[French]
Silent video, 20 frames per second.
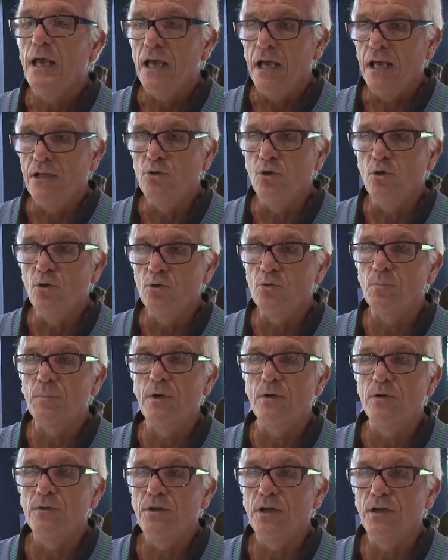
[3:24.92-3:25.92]
Et d'un autre,
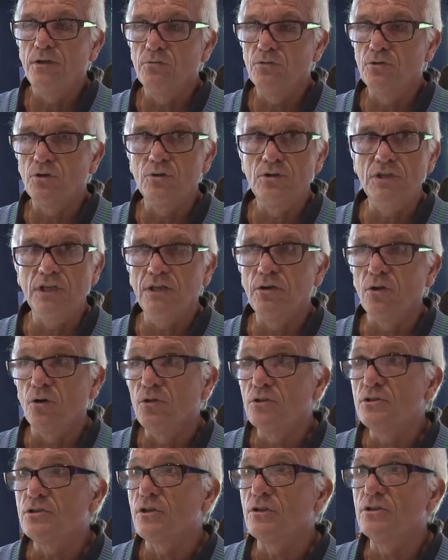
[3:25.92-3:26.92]
côté, dans
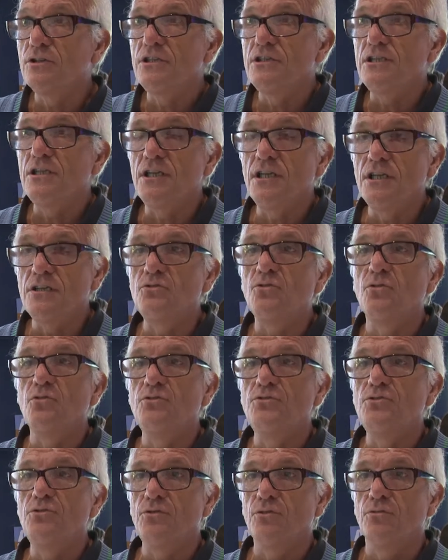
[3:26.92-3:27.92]
le stand ici, des
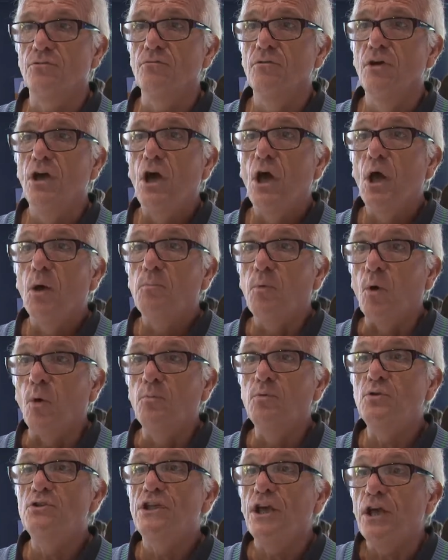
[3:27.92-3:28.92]
solutions,
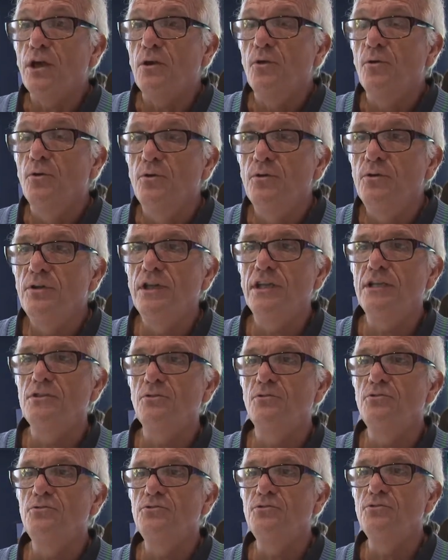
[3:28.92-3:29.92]
proposer l'une des
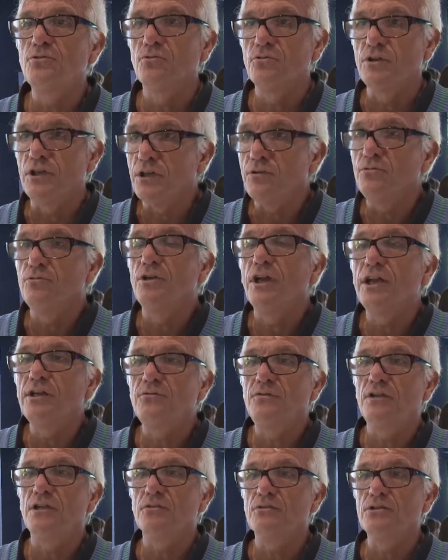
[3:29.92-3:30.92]
solutions qui est une aide
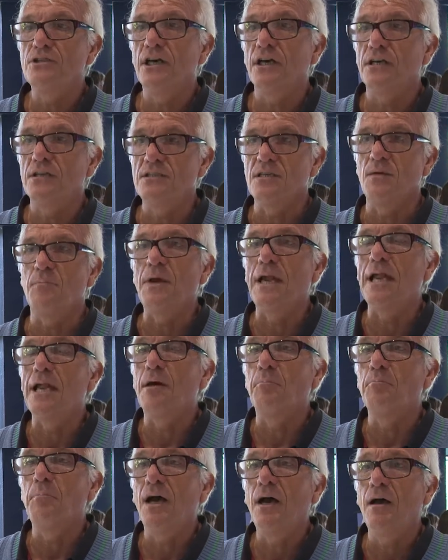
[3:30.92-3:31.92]
financière qui s'appelle
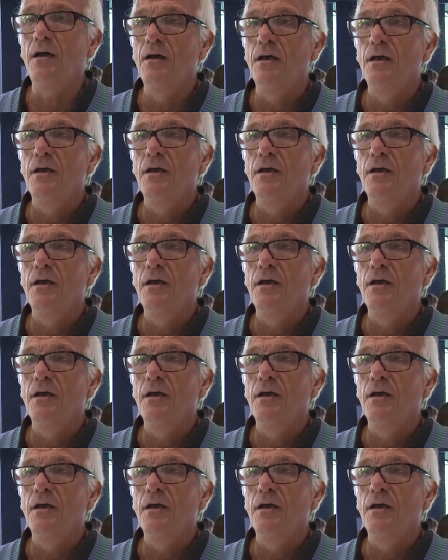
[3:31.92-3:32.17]
l'APA,